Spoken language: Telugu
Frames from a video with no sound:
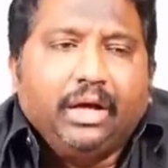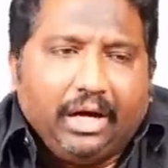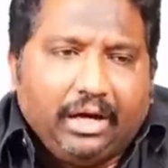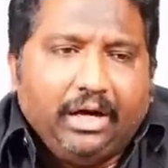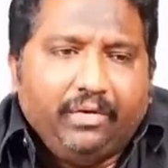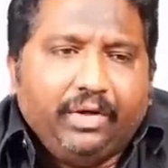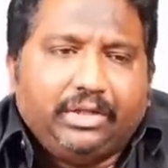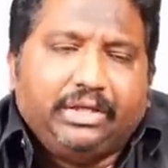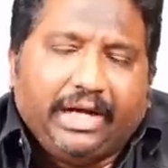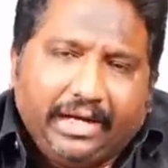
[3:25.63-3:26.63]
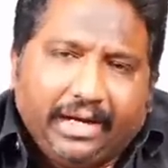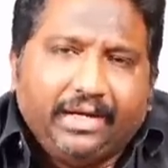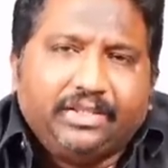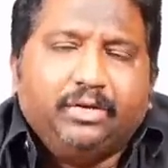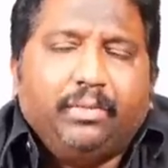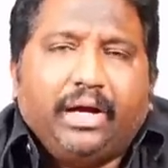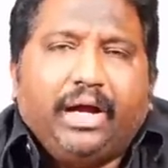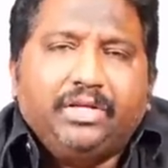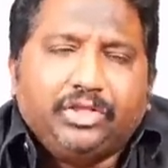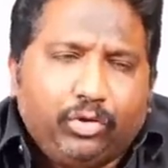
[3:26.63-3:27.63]
అట్లాంటి వ్యక్తి టైటానిక్ సినిమా
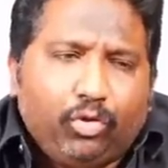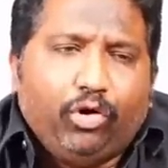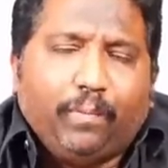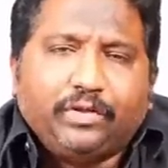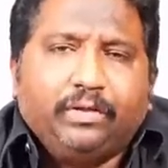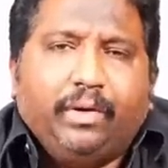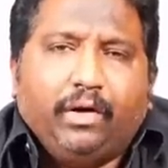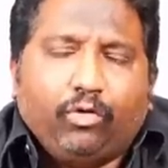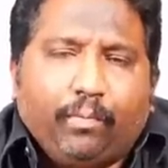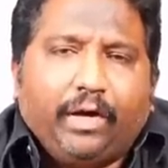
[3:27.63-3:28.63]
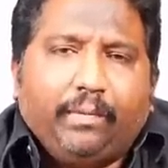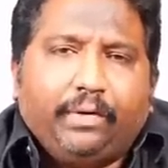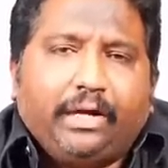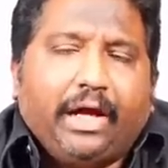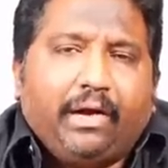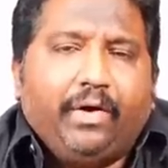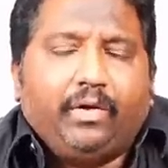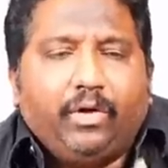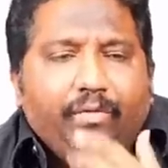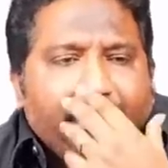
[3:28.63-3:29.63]
కానీ ఎన్నో గొప్ప సినిమాల రూపకల్పన
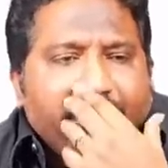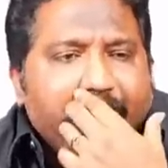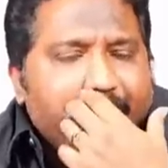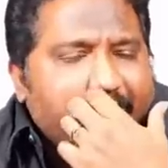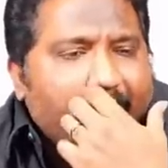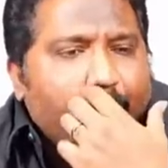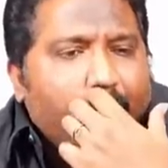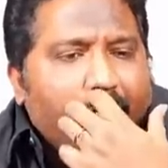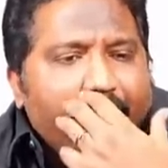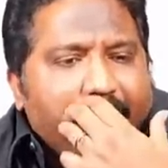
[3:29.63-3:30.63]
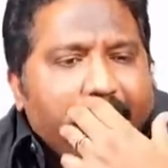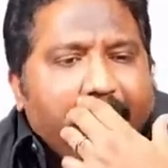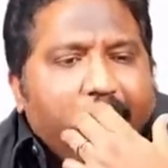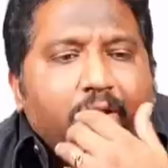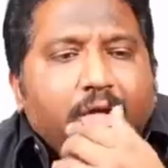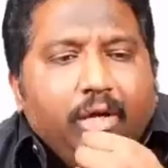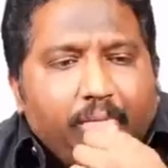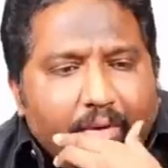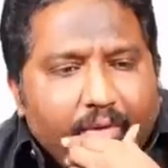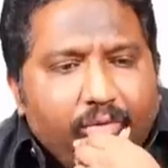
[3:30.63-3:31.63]
కారణమైనటువంటి వ్యక్తి జేమ్స్ క్యామరోన్ లాంటి వ్యక్తిని
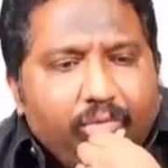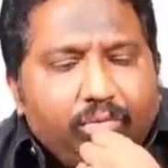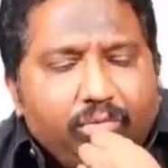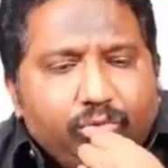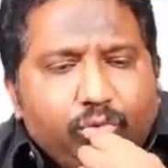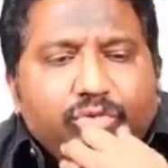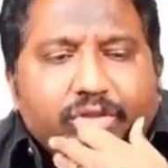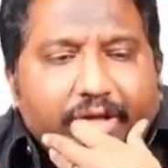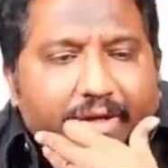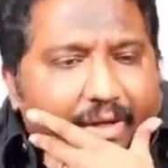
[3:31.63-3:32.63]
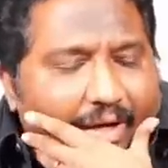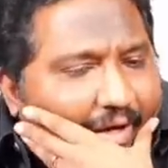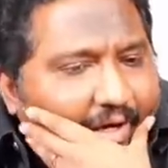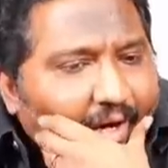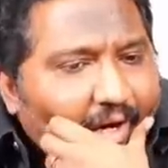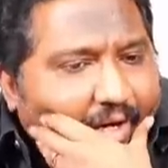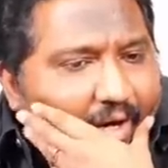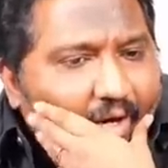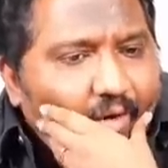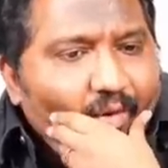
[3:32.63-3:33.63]
మనం చూస్తే అలాంటి అలాంటి
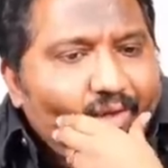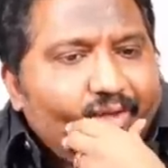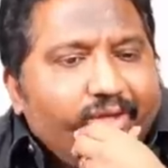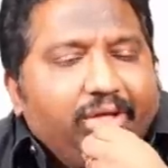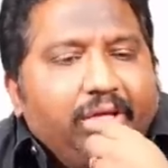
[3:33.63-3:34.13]
అలాంటి వ్యక్తి